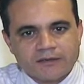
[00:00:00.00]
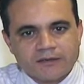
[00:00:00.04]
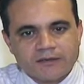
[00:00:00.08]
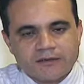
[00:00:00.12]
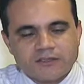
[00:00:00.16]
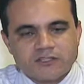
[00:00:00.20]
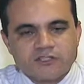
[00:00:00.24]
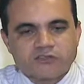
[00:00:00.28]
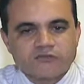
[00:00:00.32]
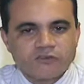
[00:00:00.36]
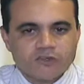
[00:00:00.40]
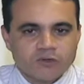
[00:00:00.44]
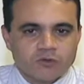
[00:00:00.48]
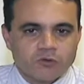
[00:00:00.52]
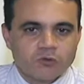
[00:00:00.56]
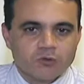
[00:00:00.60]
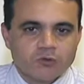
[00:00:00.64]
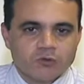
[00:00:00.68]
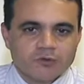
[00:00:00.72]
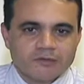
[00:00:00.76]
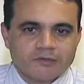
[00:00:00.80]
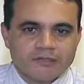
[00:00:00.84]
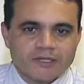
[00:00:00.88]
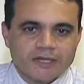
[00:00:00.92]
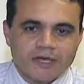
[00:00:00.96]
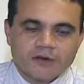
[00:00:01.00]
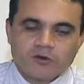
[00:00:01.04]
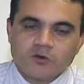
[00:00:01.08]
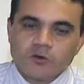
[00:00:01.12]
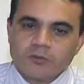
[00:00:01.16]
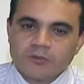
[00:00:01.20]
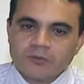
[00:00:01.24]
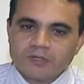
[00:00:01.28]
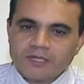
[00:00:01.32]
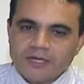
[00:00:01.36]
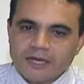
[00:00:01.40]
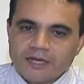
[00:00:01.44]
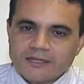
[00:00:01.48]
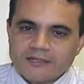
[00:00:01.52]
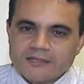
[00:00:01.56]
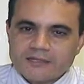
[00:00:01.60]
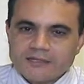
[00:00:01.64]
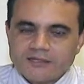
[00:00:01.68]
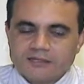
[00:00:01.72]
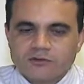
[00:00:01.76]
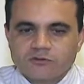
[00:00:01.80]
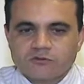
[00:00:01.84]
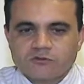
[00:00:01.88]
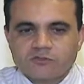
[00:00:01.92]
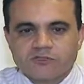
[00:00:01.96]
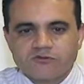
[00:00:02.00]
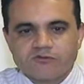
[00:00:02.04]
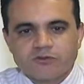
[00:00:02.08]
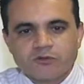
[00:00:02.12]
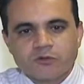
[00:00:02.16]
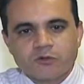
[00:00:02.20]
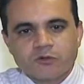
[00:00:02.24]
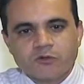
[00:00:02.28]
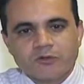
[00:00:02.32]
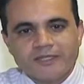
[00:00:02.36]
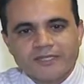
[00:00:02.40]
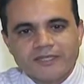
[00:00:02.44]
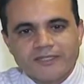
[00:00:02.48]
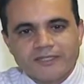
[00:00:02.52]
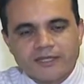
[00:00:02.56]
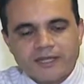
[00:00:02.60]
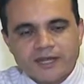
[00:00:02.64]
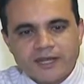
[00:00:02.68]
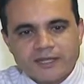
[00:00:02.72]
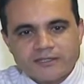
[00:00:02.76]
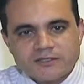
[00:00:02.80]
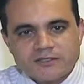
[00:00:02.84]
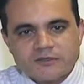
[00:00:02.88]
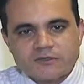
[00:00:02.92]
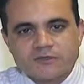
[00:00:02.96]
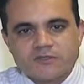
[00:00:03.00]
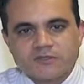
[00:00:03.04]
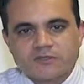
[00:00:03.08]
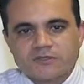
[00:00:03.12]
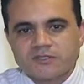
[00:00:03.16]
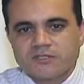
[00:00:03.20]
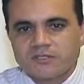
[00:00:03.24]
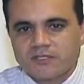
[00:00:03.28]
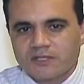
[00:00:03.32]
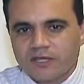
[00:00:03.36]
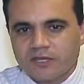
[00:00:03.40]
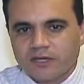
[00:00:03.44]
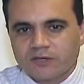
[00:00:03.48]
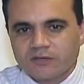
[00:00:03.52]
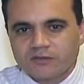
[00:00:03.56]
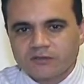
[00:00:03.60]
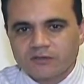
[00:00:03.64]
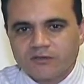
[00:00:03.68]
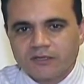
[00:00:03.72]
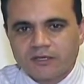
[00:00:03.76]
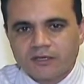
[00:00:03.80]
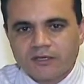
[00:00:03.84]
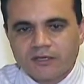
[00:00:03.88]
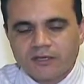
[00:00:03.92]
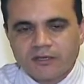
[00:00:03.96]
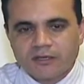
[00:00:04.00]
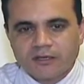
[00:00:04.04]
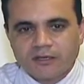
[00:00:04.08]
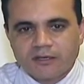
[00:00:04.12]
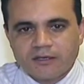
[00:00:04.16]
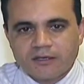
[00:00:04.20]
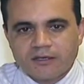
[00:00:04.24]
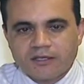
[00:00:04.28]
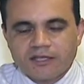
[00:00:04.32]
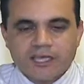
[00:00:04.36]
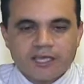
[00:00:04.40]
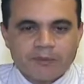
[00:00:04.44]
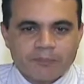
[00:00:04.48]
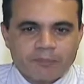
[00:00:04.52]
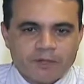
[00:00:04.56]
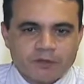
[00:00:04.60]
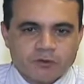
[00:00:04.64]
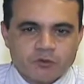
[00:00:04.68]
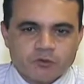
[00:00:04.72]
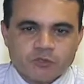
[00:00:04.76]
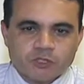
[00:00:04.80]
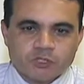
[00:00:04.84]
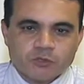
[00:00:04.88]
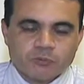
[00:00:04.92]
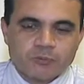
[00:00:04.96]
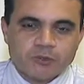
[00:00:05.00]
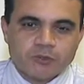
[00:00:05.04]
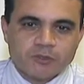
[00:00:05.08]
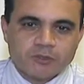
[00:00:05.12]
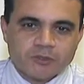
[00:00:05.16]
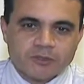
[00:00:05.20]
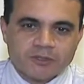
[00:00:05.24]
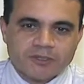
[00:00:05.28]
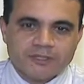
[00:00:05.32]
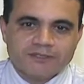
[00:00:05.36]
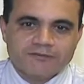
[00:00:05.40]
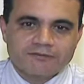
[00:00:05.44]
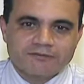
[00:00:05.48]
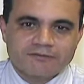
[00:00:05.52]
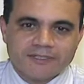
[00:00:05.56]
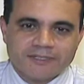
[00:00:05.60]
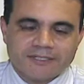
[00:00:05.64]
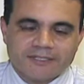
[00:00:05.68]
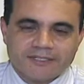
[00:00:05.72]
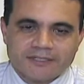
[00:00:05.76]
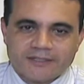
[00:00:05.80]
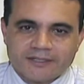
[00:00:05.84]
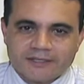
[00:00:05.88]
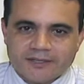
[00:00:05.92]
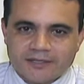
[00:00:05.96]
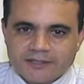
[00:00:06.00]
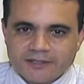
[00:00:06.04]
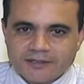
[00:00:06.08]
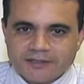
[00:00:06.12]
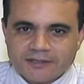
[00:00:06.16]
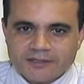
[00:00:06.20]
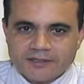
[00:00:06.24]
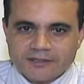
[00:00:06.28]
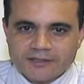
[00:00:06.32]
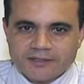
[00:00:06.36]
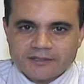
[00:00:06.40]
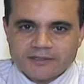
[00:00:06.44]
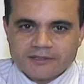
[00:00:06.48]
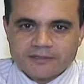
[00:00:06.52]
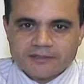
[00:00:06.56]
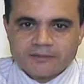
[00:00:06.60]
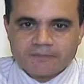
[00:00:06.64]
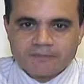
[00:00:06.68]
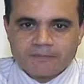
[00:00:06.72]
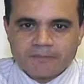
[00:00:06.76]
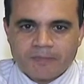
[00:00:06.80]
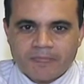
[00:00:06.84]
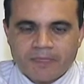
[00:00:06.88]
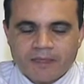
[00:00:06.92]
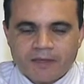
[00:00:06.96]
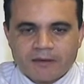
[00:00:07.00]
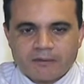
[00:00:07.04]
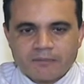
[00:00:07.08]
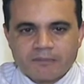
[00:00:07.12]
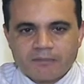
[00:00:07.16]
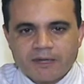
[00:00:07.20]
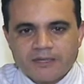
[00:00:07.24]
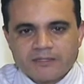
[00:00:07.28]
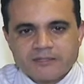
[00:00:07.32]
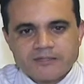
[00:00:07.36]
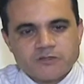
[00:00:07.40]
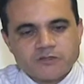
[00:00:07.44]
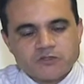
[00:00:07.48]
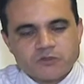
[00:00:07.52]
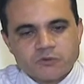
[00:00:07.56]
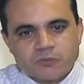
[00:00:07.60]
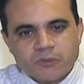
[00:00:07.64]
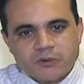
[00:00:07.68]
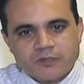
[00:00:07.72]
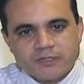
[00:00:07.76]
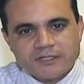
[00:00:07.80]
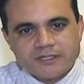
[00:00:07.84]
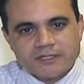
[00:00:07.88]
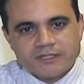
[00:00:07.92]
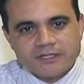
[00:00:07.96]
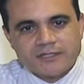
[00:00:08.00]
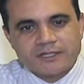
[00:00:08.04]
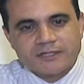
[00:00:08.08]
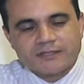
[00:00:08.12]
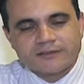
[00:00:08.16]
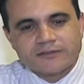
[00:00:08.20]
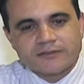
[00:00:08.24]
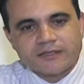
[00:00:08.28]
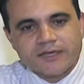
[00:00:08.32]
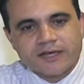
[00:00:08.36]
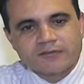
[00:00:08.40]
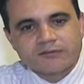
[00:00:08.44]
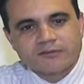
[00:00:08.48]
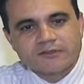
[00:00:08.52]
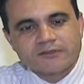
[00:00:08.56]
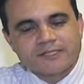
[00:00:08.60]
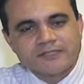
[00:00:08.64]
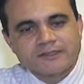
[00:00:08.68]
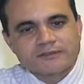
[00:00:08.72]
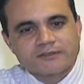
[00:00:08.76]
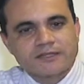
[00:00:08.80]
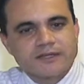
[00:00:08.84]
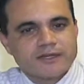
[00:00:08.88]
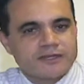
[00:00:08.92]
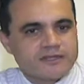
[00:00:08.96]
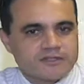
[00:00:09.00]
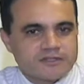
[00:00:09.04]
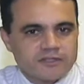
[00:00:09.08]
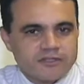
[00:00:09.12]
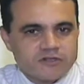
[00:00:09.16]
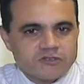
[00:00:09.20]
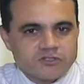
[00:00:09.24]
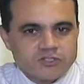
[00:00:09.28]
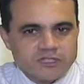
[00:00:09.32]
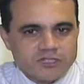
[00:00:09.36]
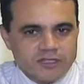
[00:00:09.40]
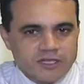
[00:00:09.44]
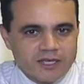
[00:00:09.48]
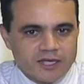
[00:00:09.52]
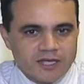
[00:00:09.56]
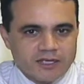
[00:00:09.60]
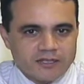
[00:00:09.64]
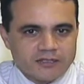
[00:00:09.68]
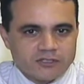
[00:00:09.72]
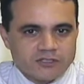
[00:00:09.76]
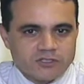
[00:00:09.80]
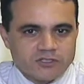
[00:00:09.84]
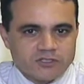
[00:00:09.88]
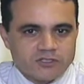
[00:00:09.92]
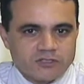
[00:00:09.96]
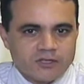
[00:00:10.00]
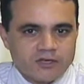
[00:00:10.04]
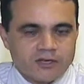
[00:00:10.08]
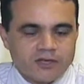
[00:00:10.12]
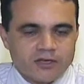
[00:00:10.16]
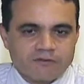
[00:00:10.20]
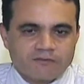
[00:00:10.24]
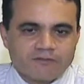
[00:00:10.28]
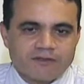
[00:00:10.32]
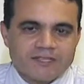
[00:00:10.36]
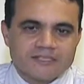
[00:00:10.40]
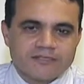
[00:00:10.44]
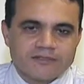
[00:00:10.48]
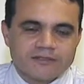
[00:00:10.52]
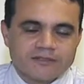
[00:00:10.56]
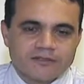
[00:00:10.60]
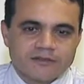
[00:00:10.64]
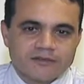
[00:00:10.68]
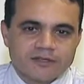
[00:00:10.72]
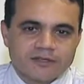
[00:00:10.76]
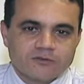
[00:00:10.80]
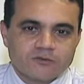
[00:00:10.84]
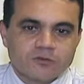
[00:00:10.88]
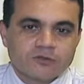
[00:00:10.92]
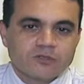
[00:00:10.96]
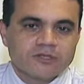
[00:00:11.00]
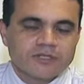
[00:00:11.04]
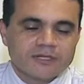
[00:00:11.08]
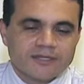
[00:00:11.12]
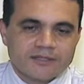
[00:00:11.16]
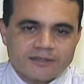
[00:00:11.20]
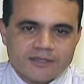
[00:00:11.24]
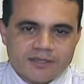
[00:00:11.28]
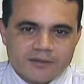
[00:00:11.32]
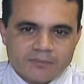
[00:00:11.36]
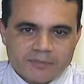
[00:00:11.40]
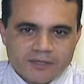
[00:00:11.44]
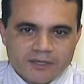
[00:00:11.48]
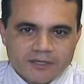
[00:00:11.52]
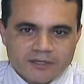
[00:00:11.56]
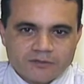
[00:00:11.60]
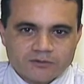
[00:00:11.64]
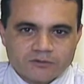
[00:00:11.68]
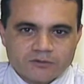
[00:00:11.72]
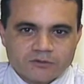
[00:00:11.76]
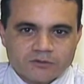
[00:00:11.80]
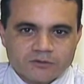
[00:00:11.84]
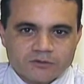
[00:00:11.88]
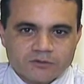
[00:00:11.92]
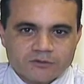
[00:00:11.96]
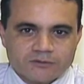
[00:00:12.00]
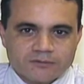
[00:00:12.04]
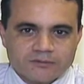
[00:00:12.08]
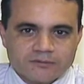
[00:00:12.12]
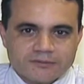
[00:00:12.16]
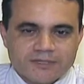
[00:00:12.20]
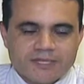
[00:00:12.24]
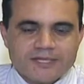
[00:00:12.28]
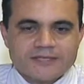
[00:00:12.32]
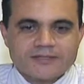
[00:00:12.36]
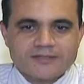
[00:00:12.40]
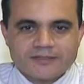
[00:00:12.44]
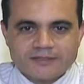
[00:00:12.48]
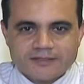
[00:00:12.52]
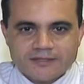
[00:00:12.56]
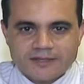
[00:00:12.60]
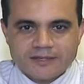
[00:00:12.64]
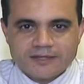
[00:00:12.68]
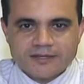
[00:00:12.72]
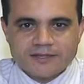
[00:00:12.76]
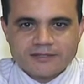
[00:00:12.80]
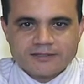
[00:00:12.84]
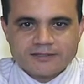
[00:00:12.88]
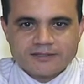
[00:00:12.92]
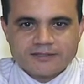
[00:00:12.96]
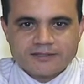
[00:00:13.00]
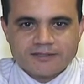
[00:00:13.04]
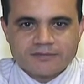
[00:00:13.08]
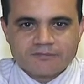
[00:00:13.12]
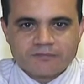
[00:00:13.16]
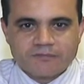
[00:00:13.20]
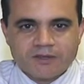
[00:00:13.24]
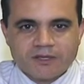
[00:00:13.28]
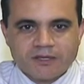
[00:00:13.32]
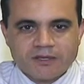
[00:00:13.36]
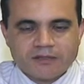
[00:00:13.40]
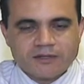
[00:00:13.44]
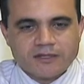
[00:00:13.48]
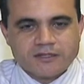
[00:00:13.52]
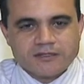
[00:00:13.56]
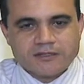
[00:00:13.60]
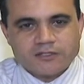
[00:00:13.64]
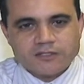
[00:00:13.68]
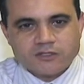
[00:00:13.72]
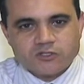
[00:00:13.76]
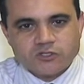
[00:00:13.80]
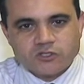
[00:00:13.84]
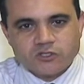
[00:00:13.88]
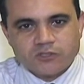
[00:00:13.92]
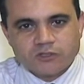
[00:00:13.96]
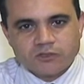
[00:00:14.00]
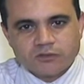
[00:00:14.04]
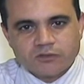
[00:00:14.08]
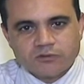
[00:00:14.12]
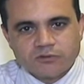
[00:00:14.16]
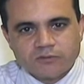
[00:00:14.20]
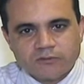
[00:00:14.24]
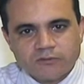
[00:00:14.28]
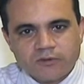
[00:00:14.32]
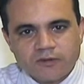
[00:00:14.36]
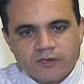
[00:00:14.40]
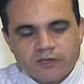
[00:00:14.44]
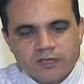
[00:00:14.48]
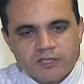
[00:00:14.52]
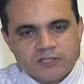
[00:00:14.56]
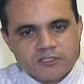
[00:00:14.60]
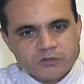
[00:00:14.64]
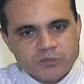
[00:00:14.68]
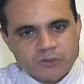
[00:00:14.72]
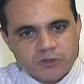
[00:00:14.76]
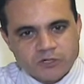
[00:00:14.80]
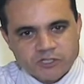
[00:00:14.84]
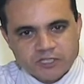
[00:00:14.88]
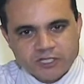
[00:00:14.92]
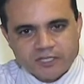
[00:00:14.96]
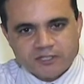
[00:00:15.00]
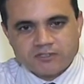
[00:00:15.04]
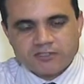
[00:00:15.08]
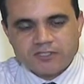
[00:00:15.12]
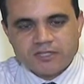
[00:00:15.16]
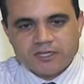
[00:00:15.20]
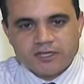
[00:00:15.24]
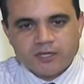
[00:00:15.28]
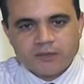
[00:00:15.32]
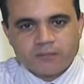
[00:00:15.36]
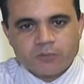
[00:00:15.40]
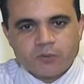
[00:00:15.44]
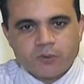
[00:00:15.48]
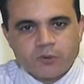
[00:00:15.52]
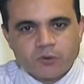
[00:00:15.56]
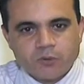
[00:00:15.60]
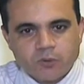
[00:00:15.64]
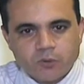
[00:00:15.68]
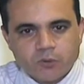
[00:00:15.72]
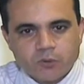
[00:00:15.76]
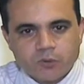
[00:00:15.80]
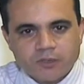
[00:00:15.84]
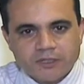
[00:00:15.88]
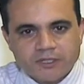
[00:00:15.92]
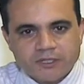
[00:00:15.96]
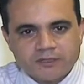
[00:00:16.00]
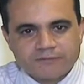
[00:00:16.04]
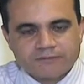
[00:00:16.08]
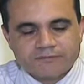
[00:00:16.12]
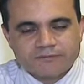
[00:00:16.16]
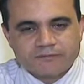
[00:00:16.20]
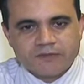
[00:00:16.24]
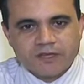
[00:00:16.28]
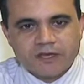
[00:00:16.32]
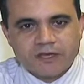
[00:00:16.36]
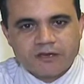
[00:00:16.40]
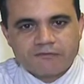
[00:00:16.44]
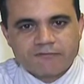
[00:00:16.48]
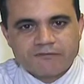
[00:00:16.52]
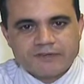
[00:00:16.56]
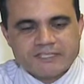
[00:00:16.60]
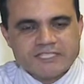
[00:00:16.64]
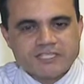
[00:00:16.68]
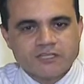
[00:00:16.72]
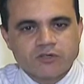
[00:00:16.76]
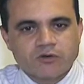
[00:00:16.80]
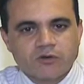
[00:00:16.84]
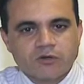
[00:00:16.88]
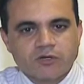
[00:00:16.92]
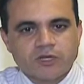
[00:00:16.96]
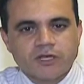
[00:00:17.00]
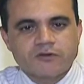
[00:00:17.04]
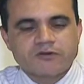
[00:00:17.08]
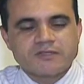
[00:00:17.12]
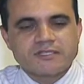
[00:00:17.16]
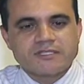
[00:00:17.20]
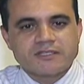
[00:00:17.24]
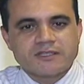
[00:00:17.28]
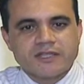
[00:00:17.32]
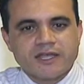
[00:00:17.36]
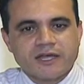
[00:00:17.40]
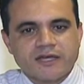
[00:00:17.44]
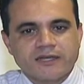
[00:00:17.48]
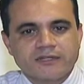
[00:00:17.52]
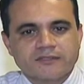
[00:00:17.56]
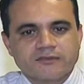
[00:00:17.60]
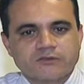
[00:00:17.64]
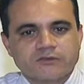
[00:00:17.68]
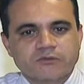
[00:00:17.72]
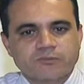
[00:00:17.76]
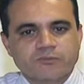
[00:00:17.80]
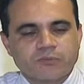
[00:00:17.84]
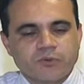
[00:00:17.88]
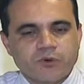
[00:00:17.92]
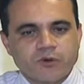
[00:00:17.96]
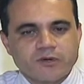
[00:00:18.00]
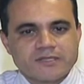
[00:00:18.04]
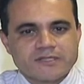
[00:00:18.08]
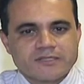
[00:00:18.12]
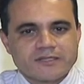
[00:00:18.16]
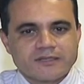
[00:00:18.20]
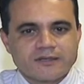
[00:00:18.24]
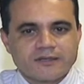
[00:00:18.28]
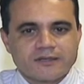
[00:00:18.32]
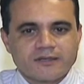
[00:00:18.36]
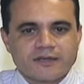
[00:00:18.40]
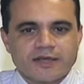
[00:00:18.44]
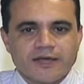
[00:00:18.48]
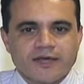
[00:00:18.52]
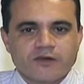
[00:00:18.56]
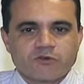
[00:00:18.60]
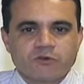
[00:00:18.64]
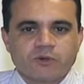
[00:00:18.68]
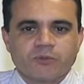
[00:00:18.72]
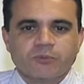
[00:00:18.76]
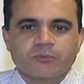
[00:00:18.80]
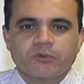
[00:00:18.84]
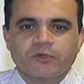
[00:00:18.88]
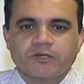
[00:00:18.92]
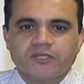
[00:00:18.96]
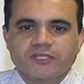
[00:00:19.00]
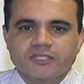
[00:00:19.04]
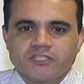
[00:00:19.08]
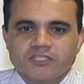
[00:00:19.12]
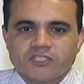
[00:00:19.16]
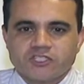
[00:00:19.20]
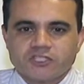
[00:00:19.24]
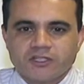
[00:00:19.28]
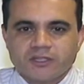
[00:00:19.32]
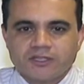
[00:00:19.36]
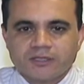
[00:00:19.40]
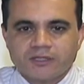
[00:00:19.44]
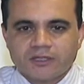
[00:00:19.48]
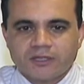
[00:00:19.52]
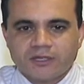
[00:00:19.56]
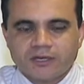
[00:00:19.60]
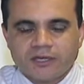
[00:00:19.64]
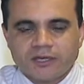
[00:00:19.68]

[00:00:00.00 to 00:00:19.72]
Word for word: que dificulta a comunicação, dificulta a interação social e que repercute por toda a vida daquela criança. Mas isso pode ser detectado até 3 anos de idade, facilitando o tratamento dessas crianças. Nesse sentido, esse projeto de lei procura fazer com que o Estado possa criar uma política